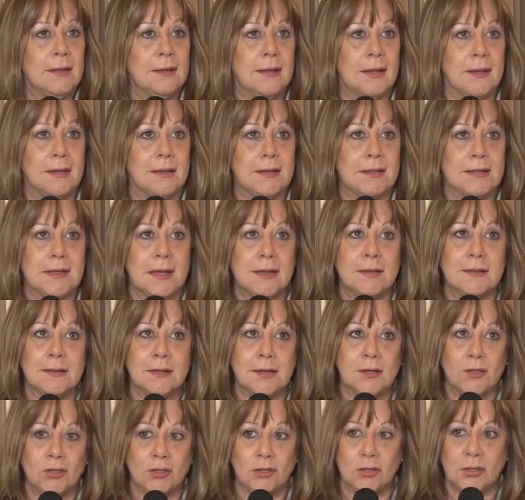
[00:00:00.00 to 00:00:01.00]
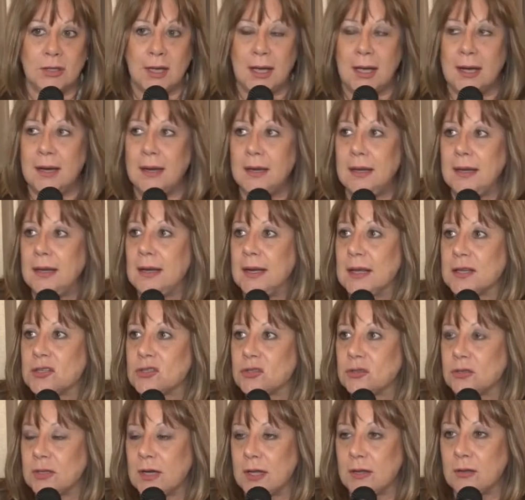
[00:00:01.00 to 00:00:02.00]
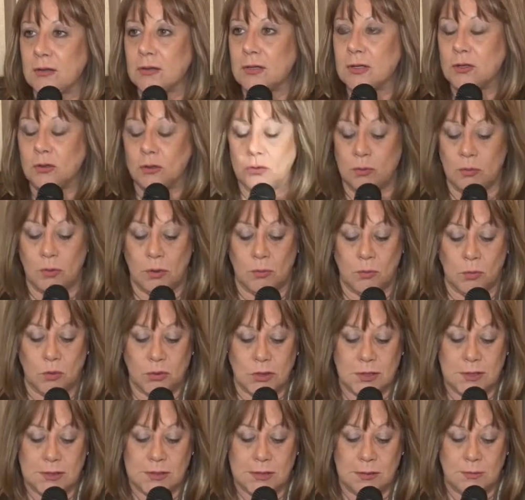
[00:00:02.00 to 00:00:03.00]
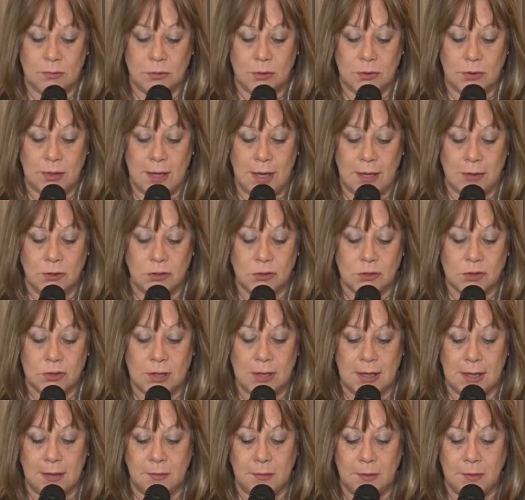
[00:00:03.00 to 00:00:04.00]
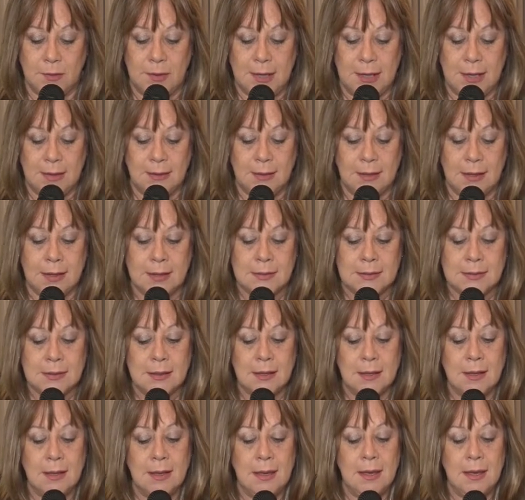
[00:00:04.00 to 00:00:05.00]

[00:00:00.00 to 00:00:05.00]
de desastre total y la zona donde tuvo muchísimos daños en las viviendas.